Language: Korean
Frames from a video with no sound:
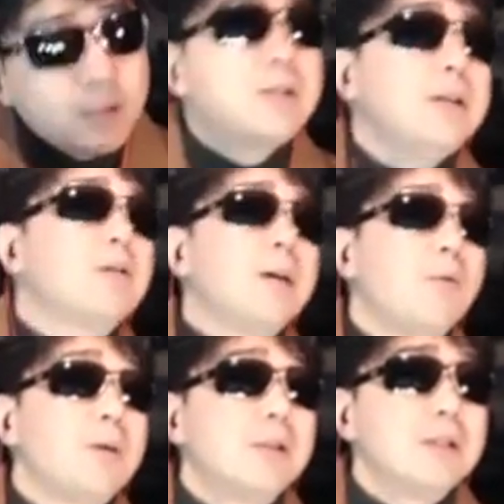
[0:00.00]
이렇게
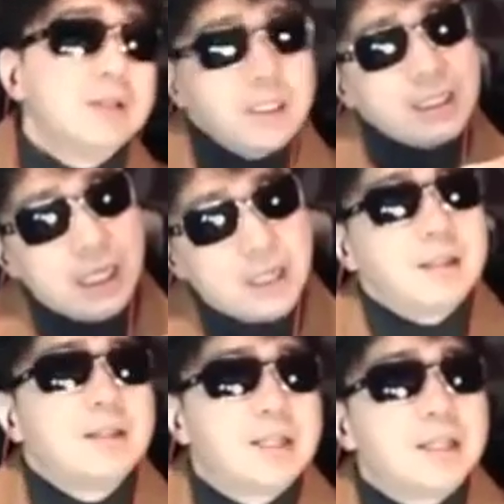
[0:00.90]
보기보다는 아
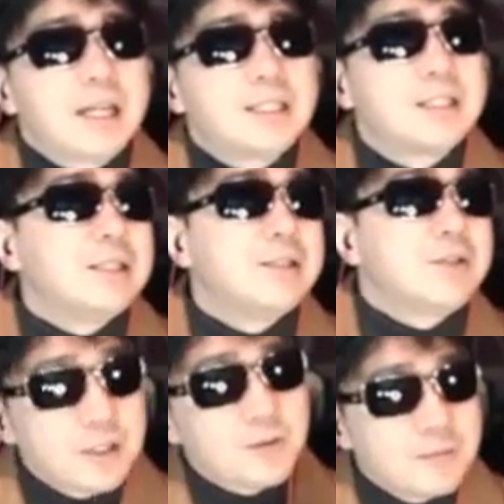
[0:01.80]
되게 자기 자신을
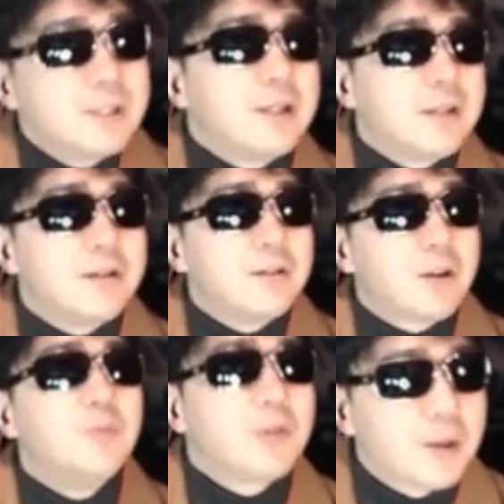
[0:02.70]
저렇게 좀
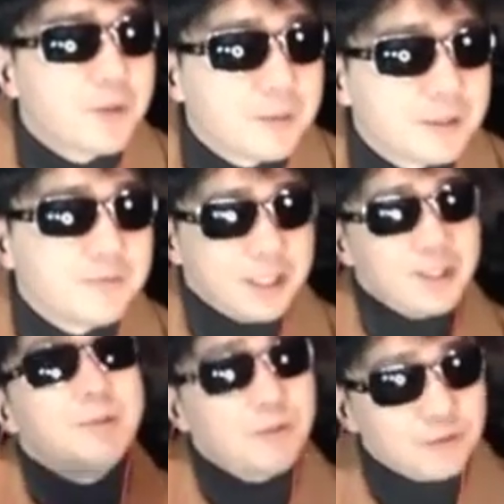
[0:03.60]
겸손하게 표현하면서 우리에게
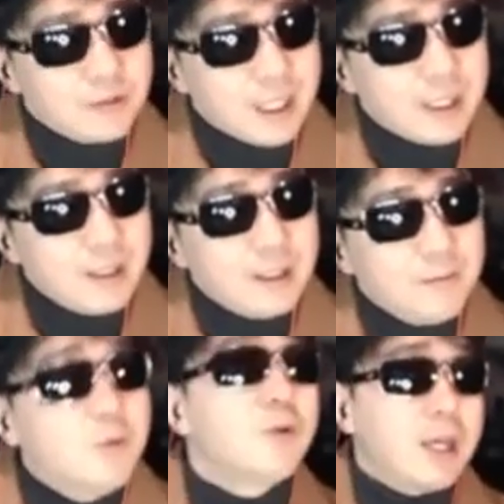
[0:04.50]
재미를 주는구나
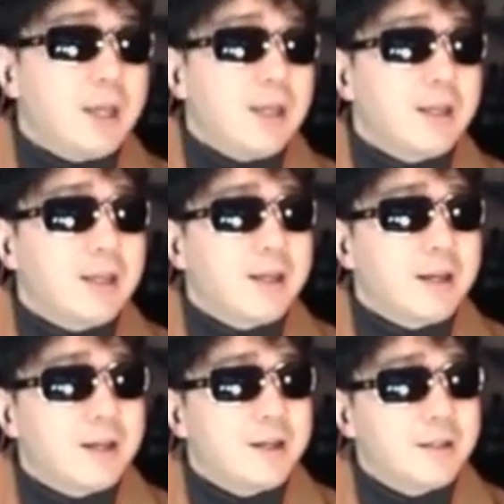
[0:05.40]
뭐 요렇게
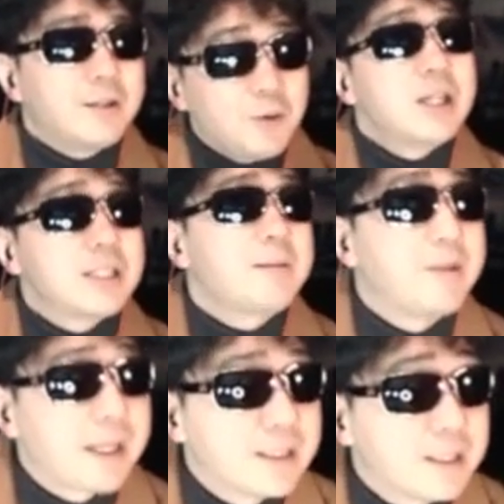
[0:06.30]
요렇게 이제
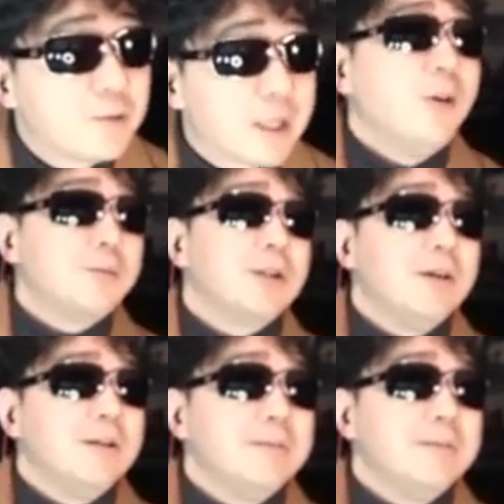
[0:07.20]
사람들이 받아들일 수밖에 없죠.